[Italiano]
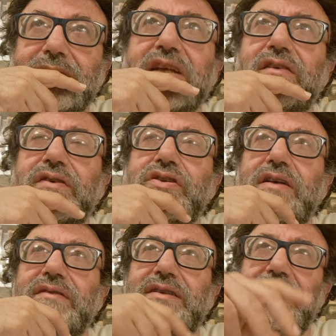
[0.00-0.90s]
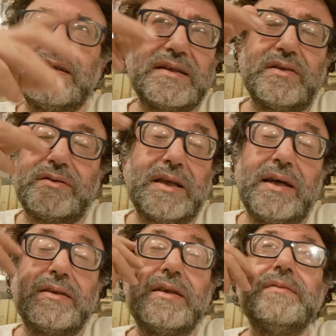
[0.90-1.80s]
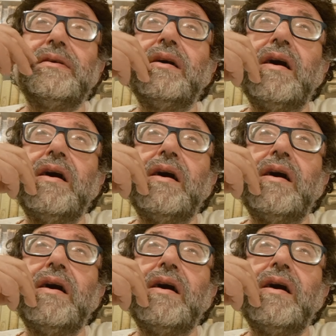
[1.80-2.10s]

io feci la visita negli anni 80